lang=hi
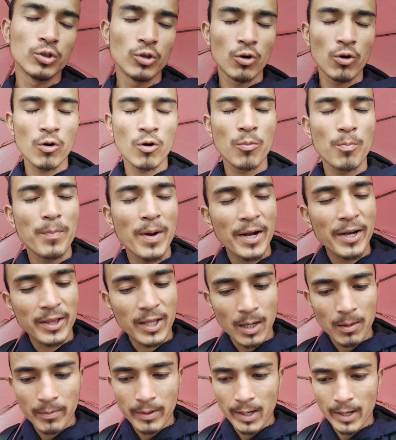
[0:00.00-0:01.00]
जो
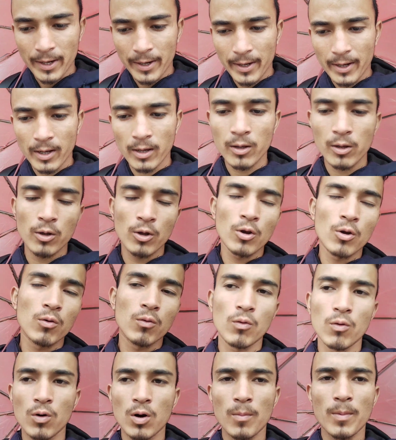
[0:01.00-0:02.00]
बैनीताल मेला है ना
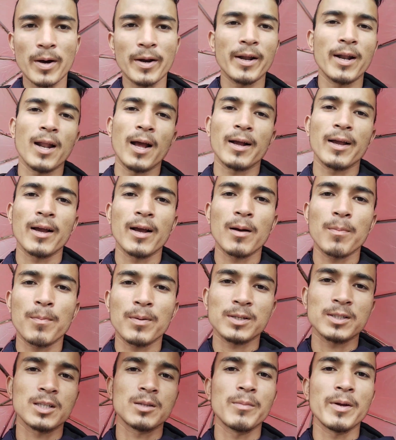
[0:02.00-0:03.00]
वो हमारे इलाके का
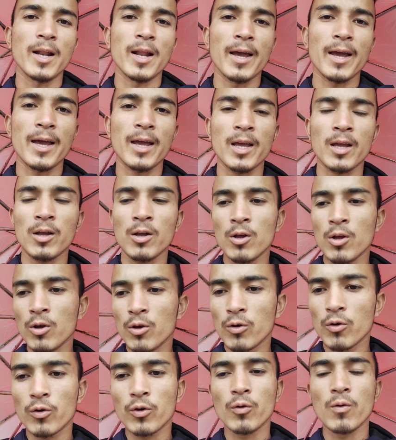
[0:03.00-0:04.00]
प्रसिद्ध मेला है
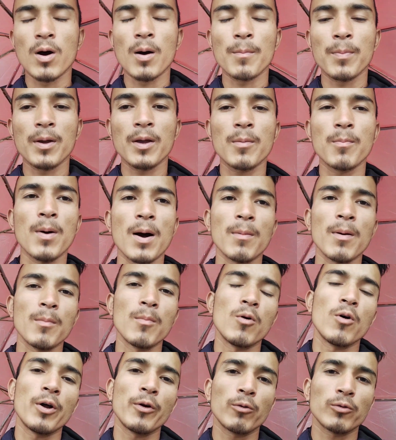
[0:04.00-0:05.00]
क्योंकि वहाँ पे बाबा
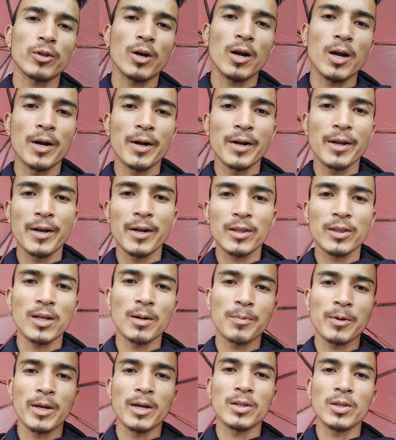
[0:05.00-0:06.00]
मोहन उत्तराखंडी ने
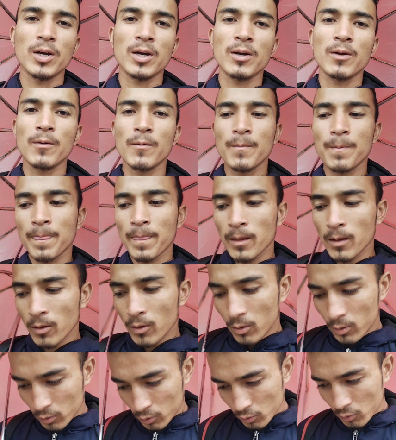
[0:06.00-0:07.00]
तब किया था
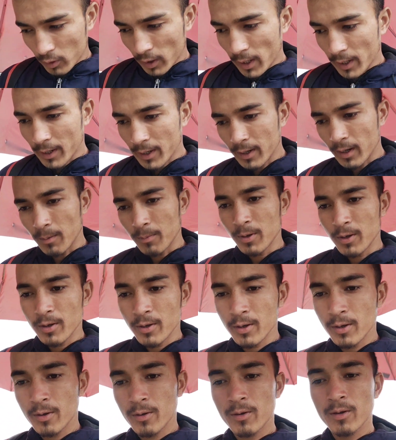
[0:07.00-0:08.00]
तो यार अभी
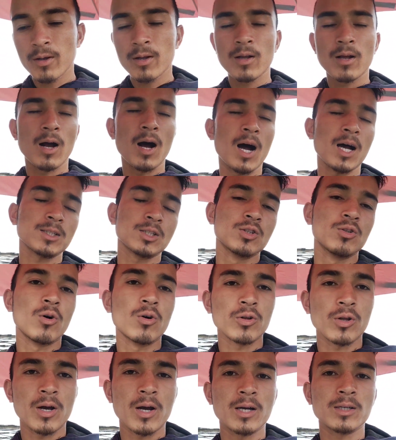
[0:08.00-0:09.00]
आज
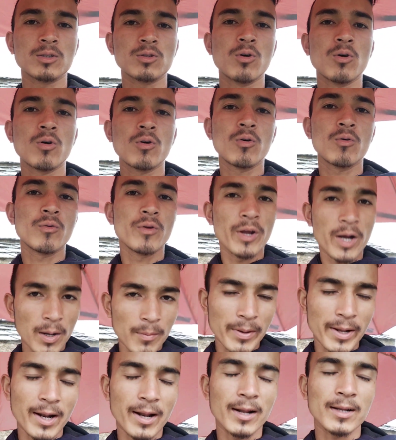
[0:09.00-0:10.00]
9 अगस्त को उन्हीं
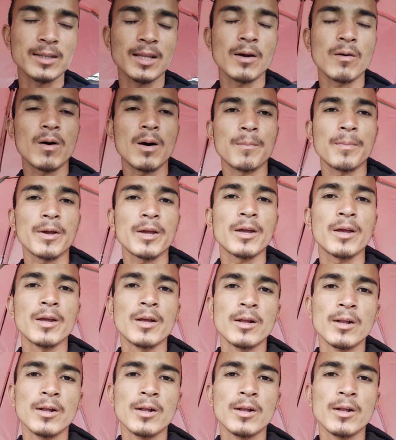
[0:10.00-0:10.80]
का मेला लगता है वहाँ पे